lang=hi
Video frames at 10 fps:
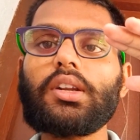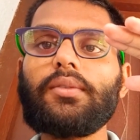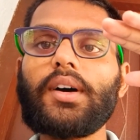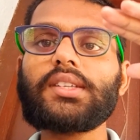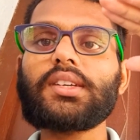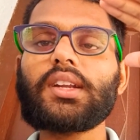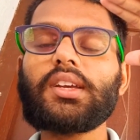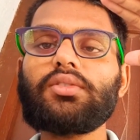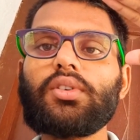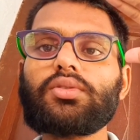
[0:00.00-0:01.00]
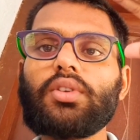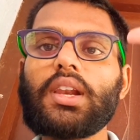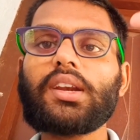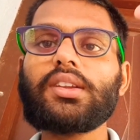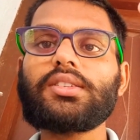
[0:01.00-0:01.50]
रिवर्स करके जो है सो
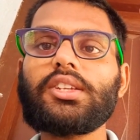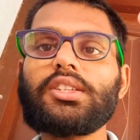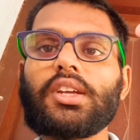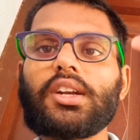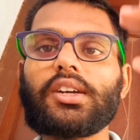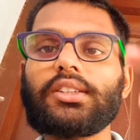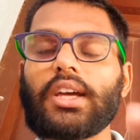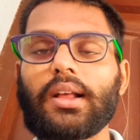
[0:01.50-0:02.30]
इलेक्ट्रिसिटी जनरेट करता